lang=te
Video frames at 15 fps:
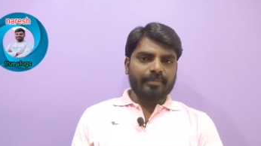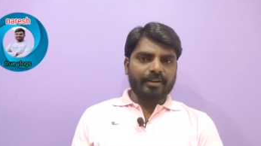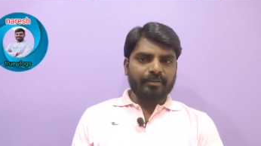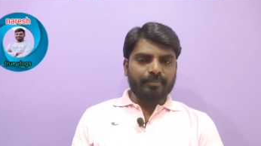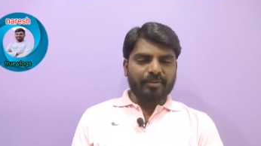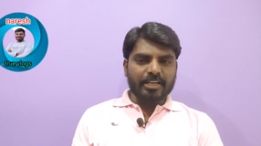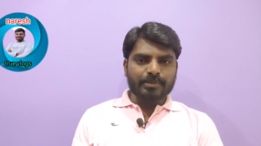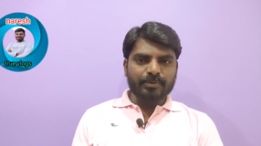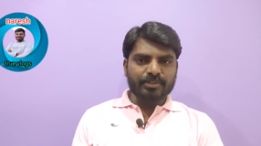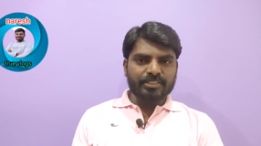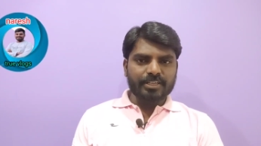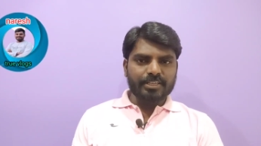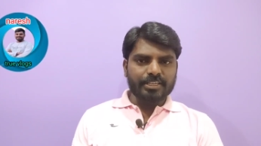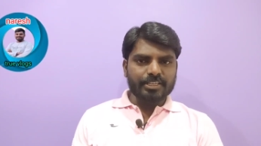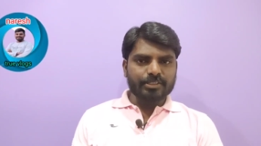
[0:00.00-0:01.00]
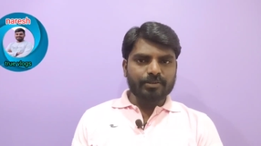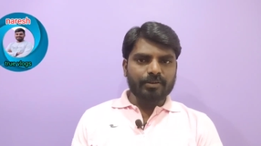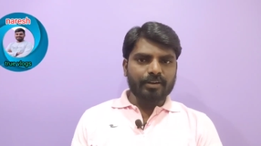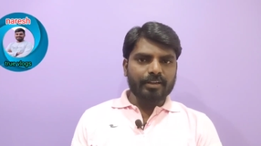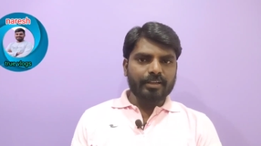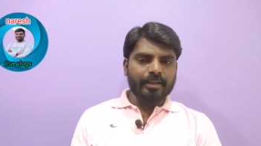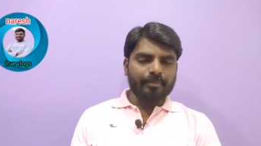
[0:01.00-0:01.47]
మనం పాస్బుక్ చేంజ్
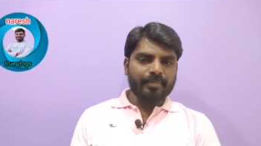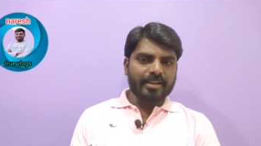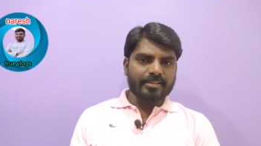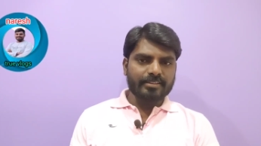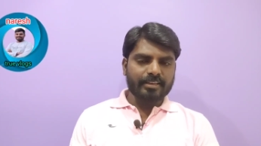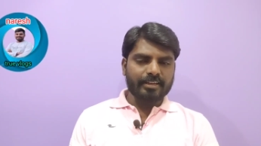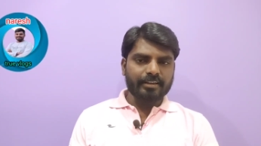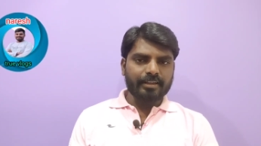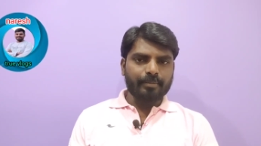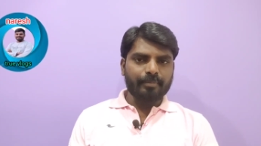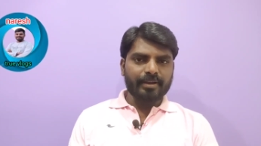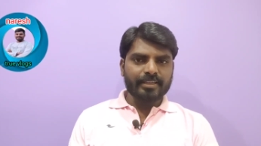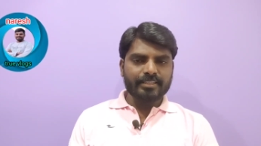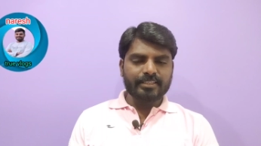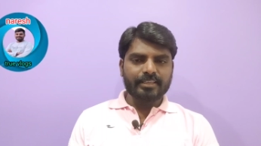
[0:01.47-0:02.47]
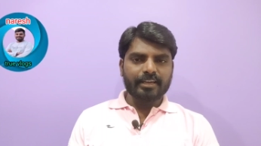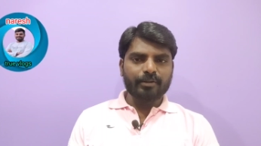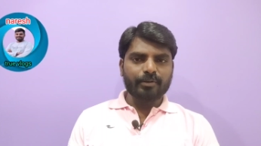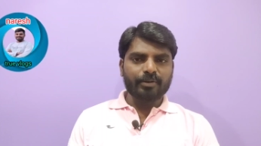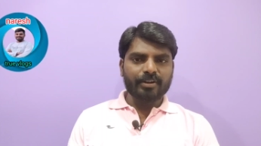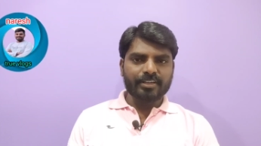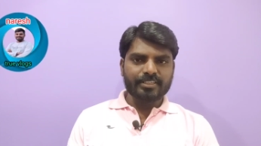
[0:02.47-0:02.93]
చేసుకోవాలా ఎంఐసిఆర్ ఎంఐసిఆర్
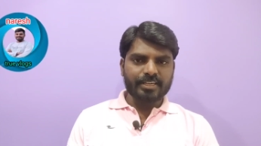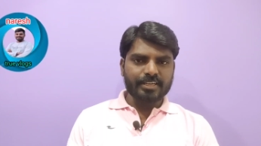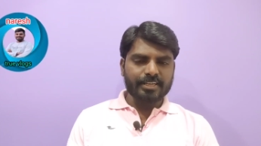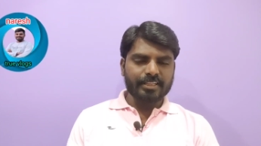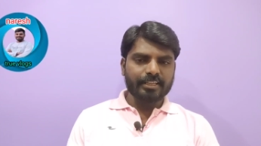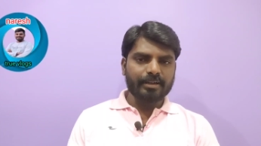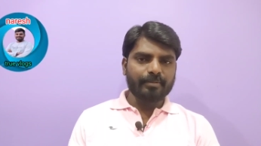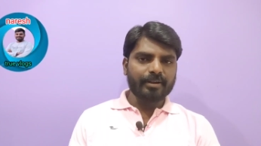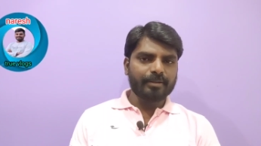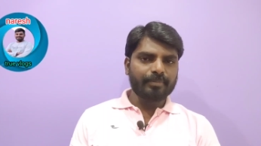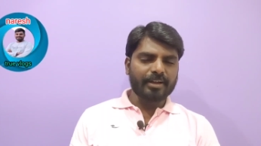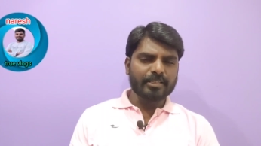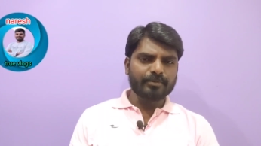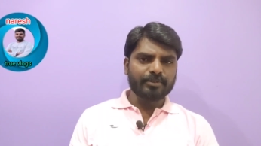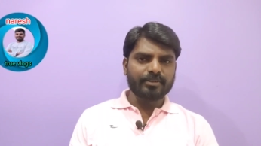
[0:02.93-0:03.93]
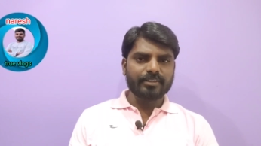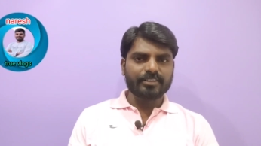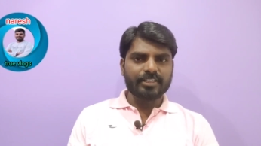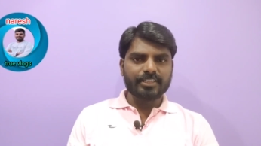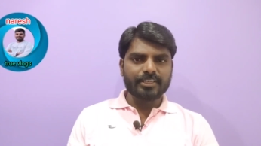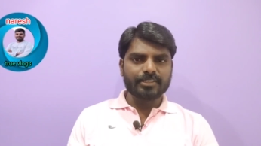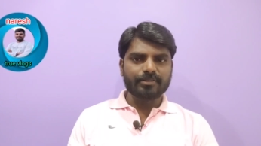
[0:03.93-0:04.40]
కోడ్ కూడా చేంజ్ అయింది కాబట్టి పాస్బుక్
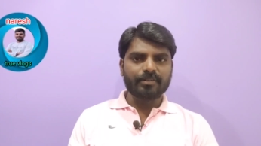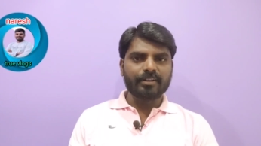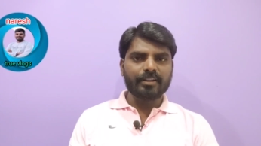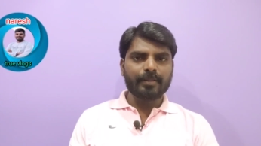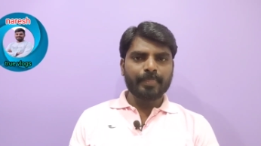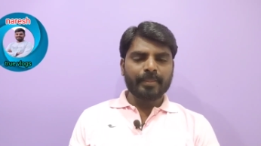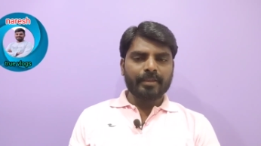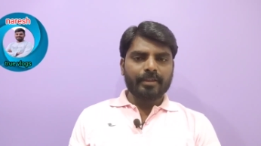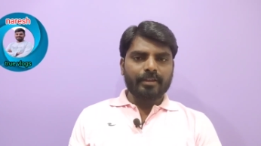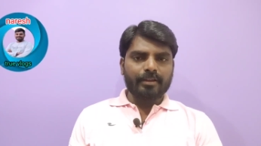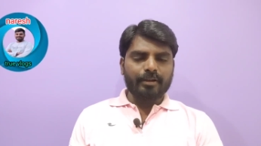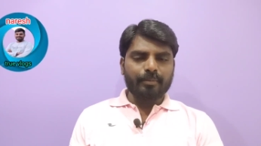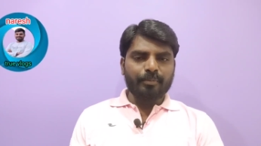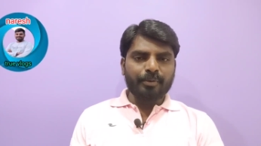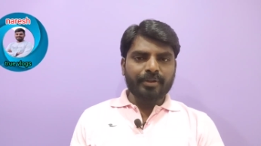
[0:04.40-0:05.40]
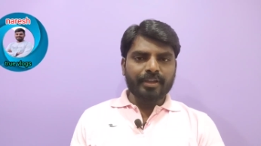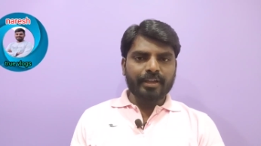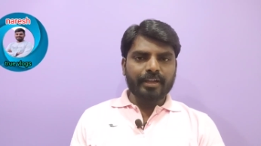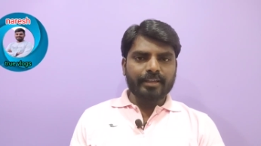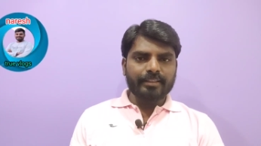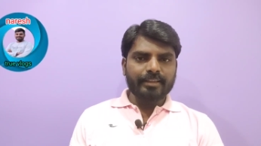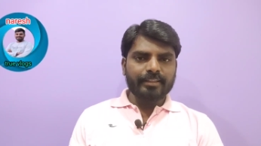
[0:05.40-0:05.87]
చేంజ్ చేసుకోవాలా
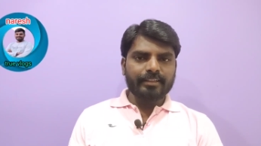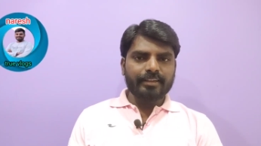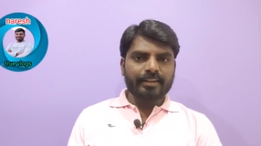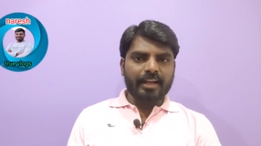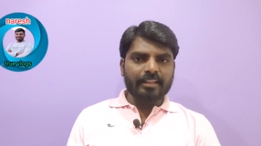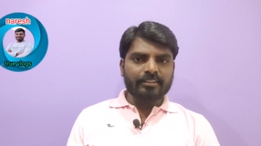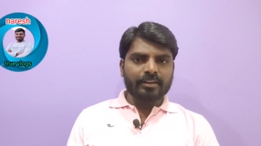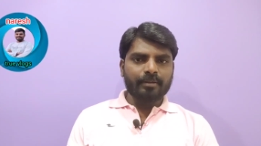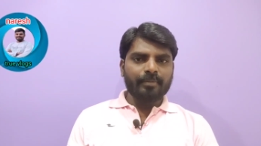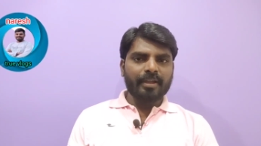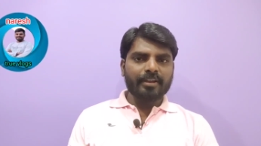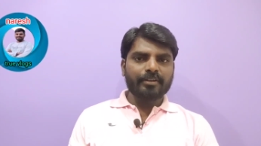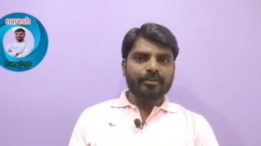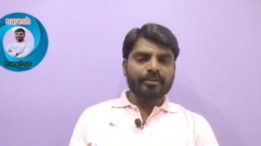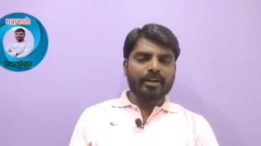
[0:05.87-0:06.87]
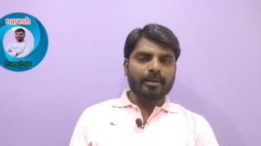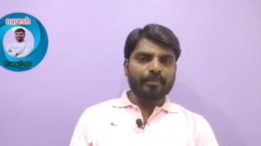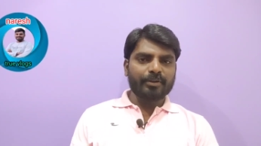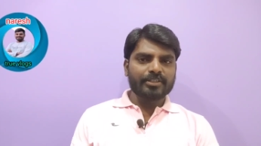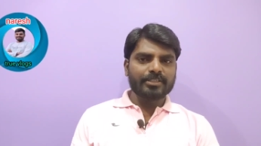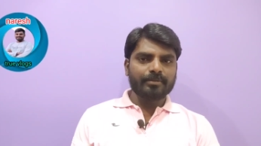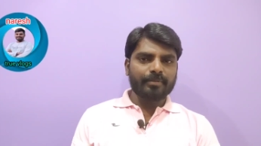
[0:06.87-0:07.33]
ముఖ్యంగా ఇదేంటంటే ఆంధ్ర బ్యాంకు
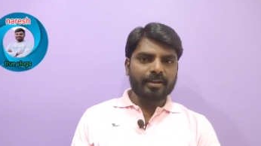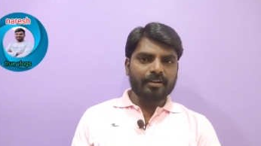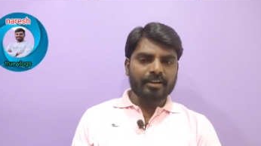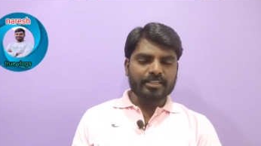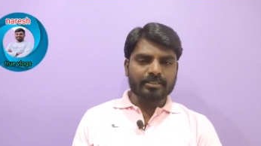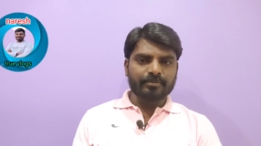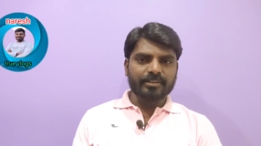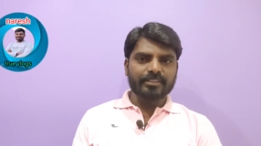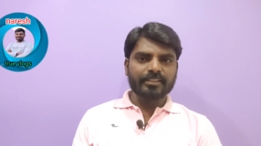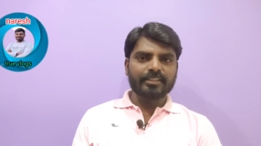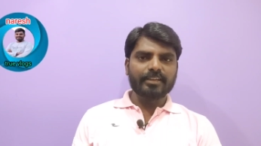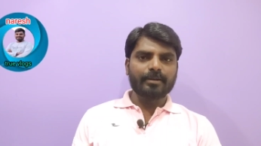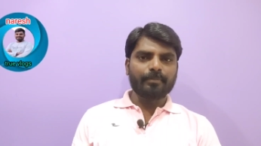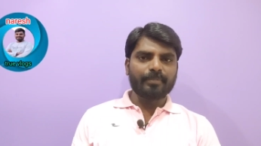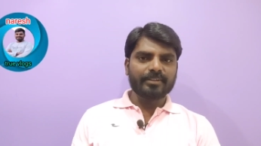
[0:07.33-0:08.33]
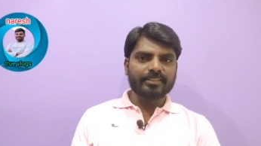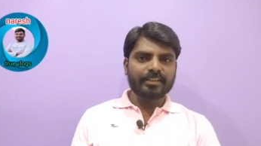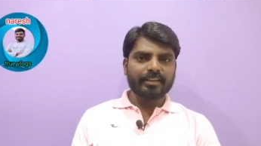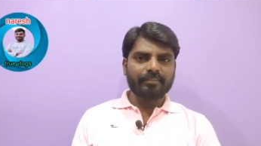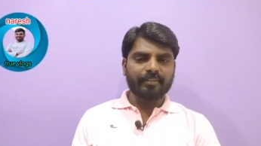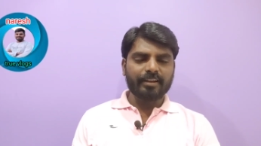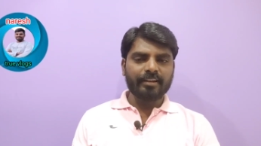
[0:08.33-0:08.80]
కార్పొరేషన్ బ్యాంక్ కస్టమర్స్ అయితే
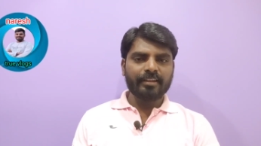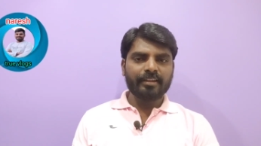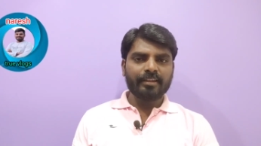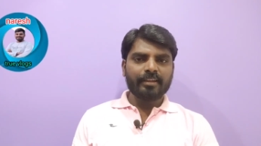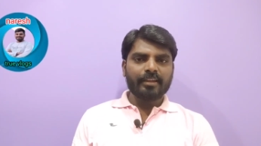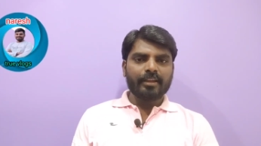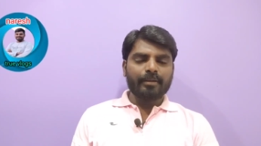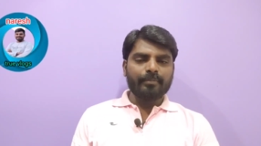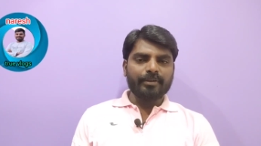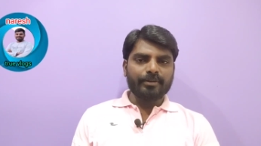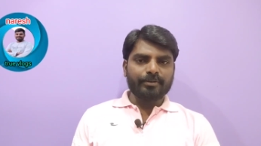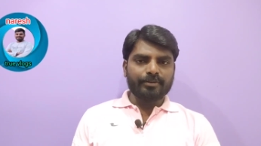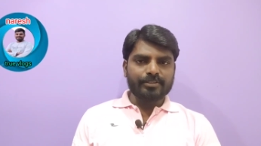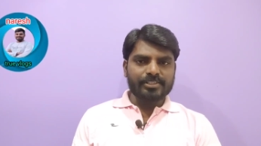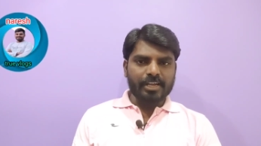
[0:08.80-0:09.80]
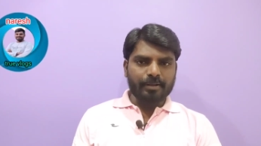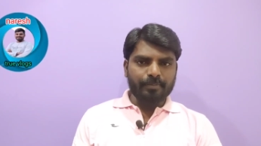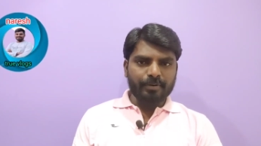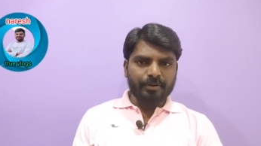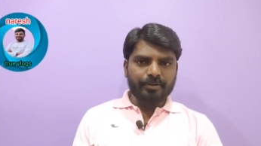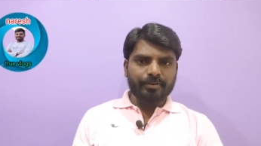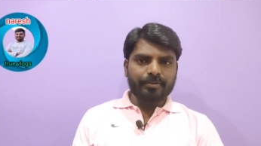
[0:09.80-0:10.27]
కంపల్సరీగా వెళ్ళి మీరు చెక్
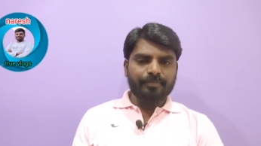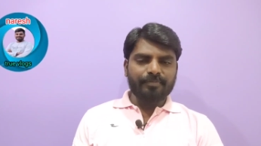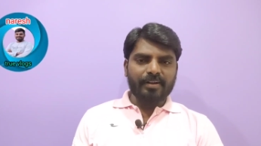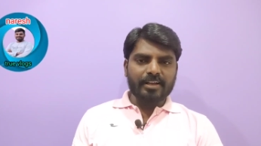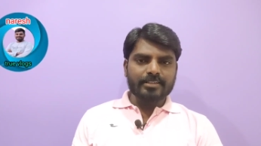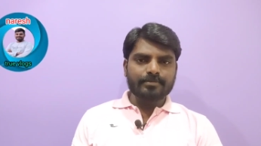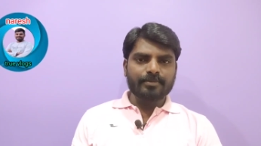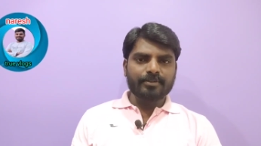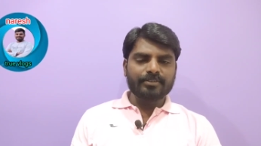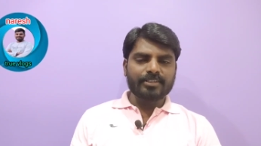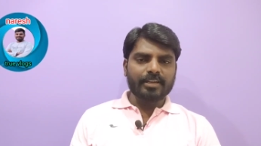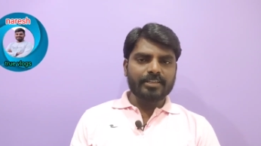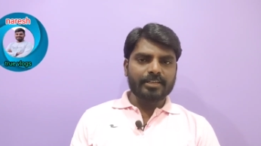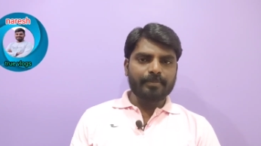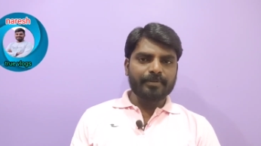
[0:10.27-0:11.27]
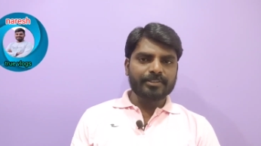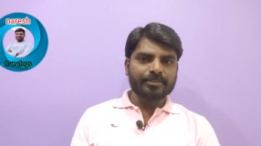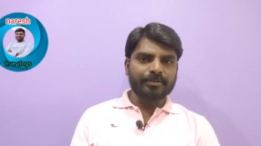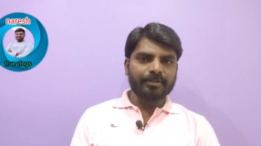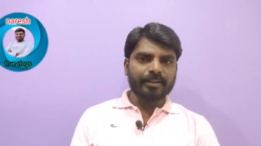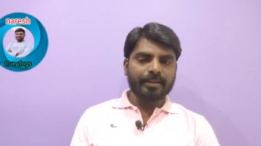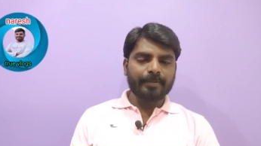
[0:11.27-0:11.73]
బుక్ పాస్బుక్ చేంజ్
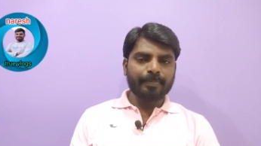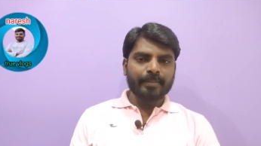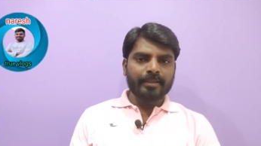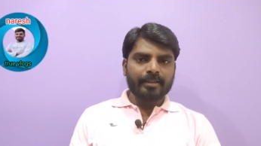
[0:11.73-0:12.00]
చేయించుకోవాలా